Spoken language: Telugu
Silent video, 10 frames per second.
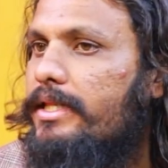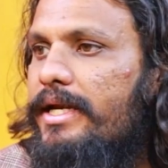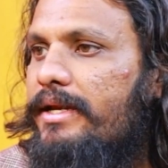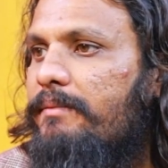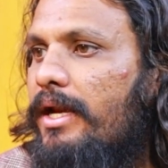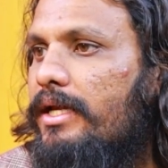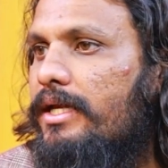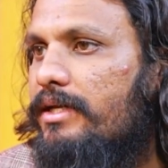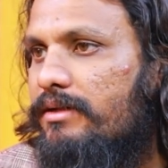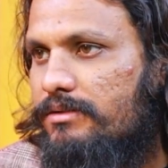ఎందుకంటే
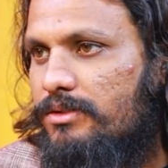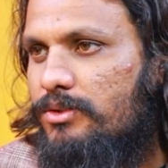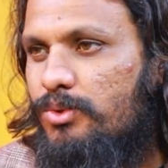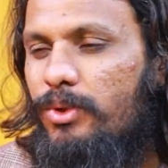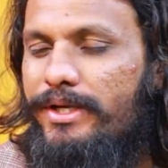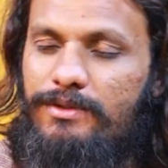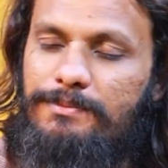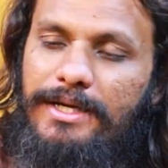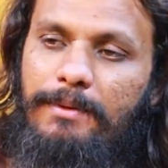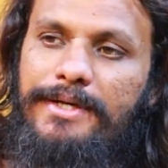మనకి టూ ఇట్
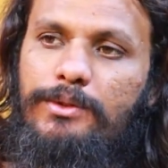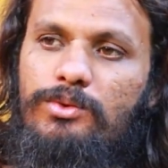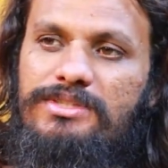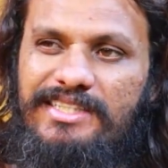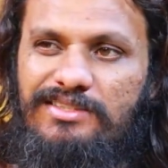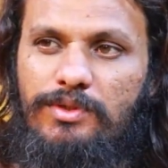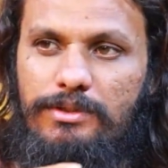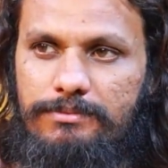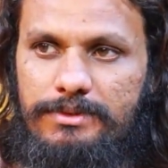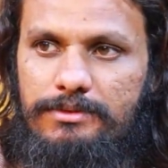వాస్ బికమింగ్ టూ
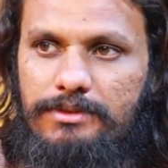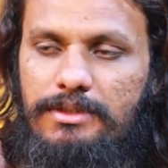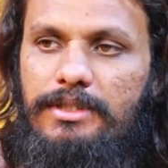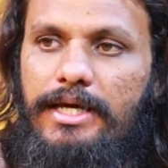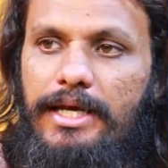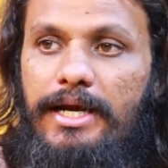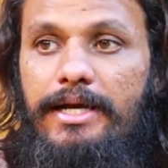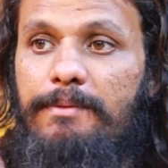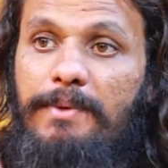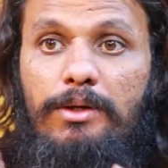స్ట్రెస్ఫుల్ ఎలా
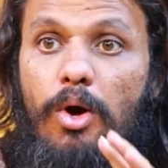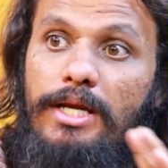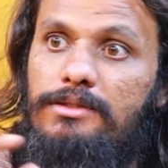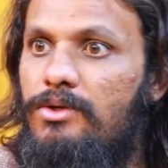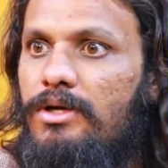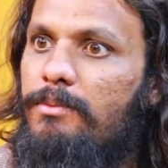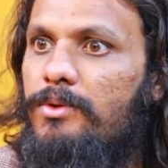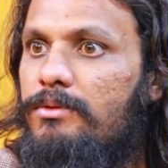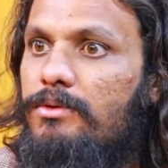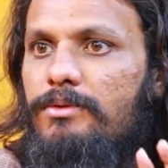అంటే మన కాలేజ్లో
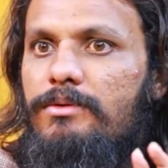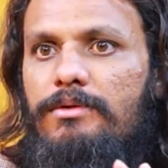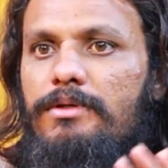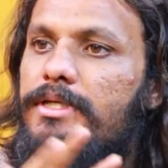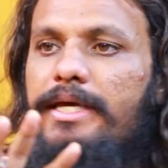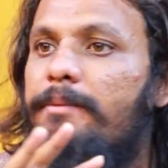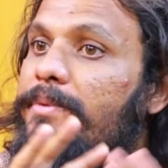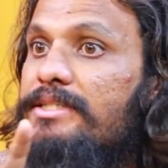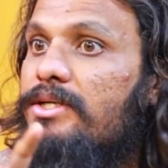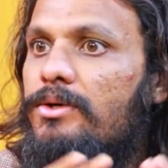ఉన్నప్పుడు ఏం
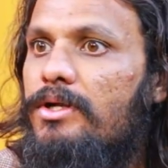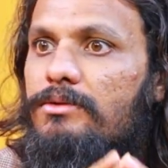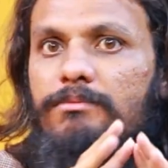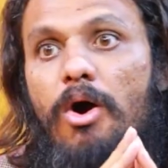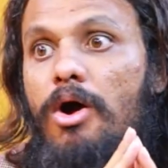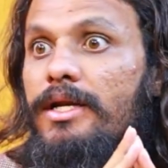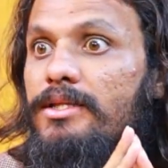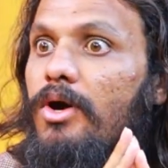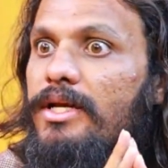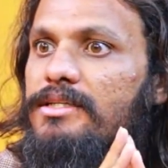ప్రెషర్ ఉండదు
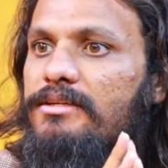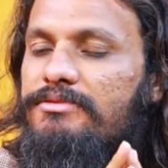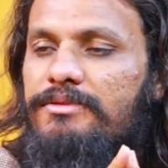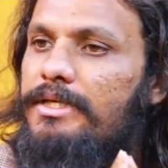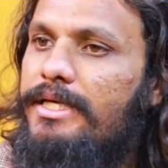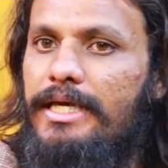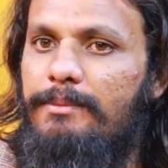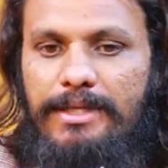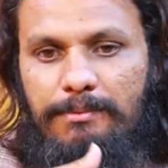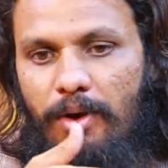బాగుంటుంది కాలేజ్ లైఫ్
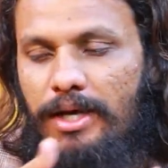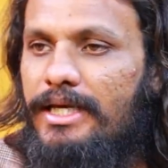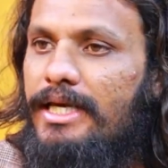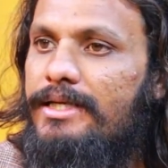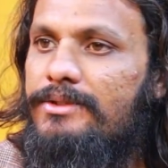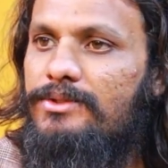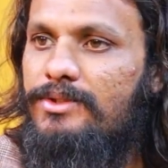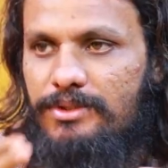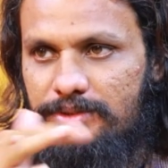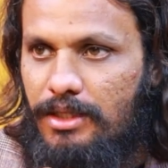ఏం లేదు మార్నింగ్ వెళ్ళడం
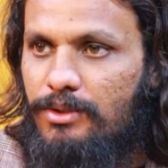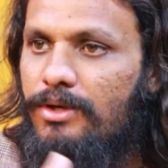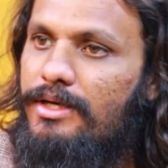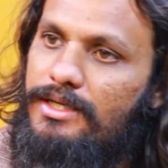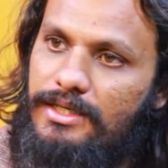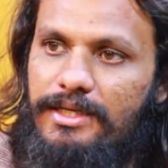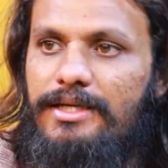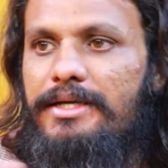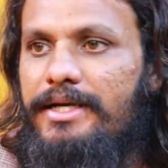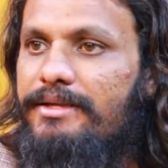చదువుకొని
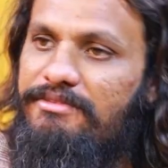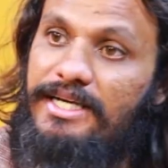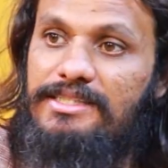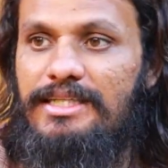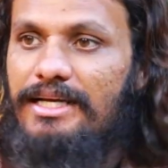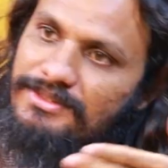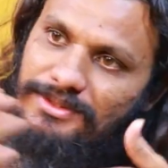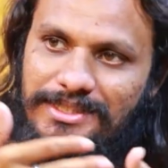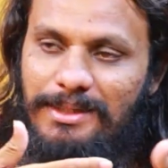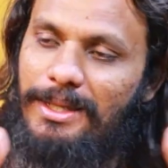ఇంటి ఫ్రెండ్స్ని కలిసి
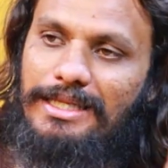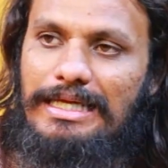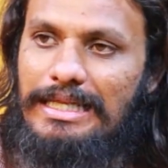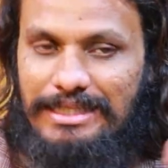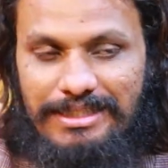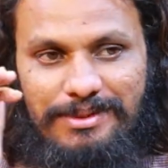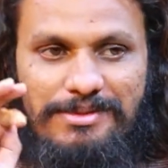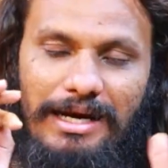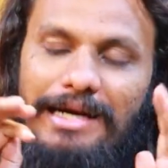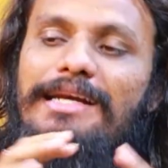వచ్చేయడం అంతే కదా
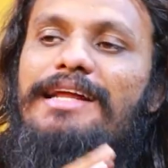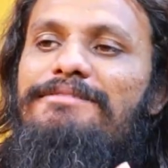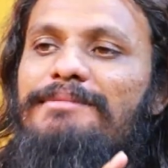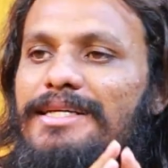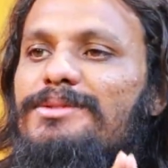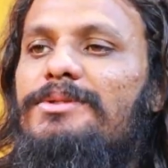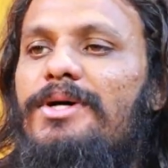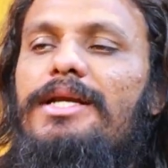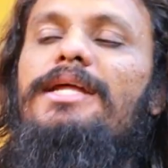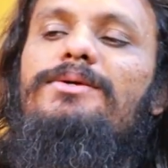అలాంటి లైఫ్ మళ్ళీ
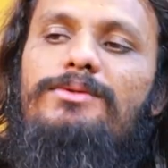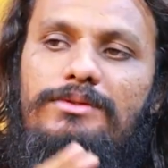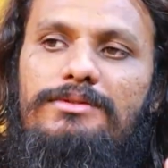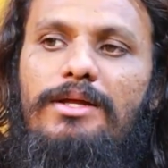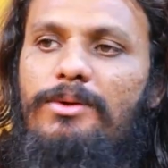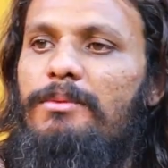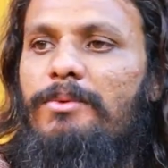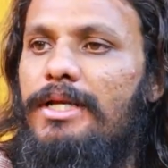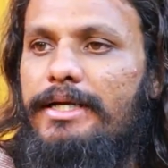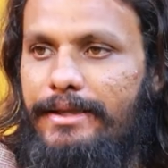చూద్దామని నేను చదువుకోవడం
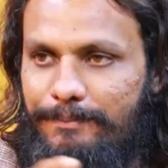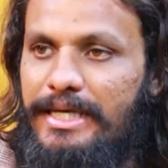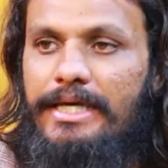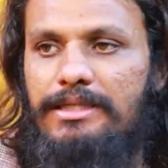మొదలెట్టా బిఏ